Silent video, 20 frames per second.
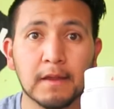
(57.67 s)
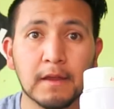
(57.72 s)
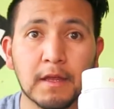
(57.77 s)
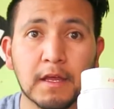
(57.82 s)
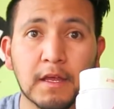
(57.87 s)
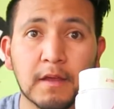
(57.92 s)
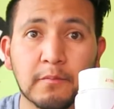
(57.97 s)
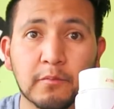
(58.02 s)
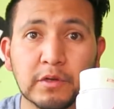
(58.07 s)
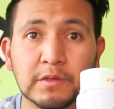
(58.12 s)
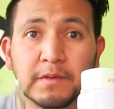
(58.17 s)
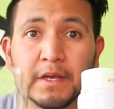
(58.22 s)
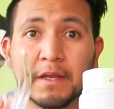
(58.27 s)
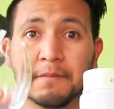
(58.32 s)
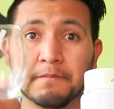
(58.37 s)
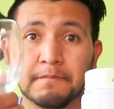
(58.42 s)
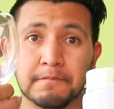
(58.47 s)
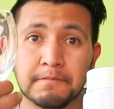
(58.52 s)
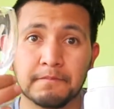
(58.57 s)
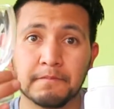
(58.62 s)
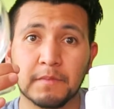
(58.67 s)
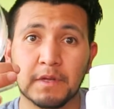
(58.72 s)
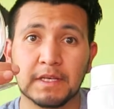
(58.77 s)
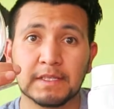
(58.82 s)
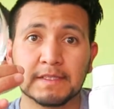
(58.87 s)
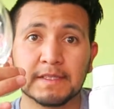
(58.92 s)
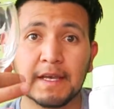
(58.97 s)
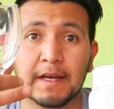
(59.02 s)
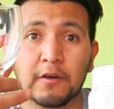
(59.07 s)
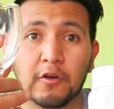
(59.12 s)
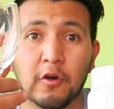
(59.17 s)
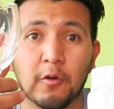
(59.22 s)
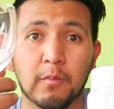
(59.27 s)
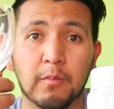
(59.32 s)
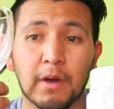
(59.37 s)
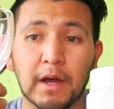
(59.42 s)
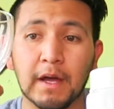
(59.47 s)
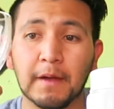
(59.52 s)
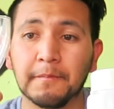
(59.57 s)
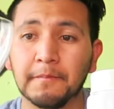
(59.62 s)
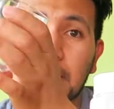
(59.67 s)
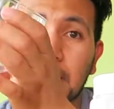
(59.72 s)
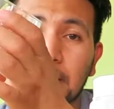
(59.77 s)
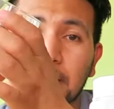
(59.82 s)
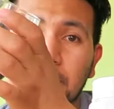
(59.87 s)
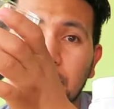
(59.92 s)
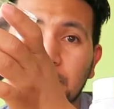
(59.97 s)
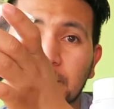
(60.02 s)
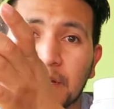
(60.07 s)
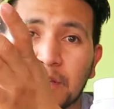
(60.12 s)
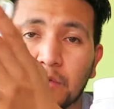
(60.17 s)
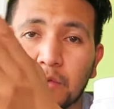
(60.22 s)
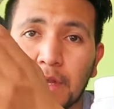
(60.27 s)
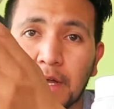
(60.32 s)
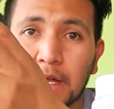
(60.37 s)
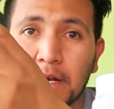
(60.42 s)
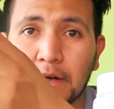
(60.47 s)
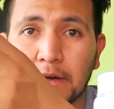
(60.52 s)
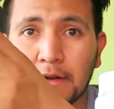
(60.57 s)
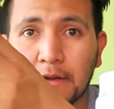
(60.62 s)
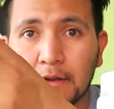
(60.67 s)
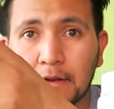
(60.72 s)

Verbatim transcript: Y pues bien, esta copa nos va a ayudar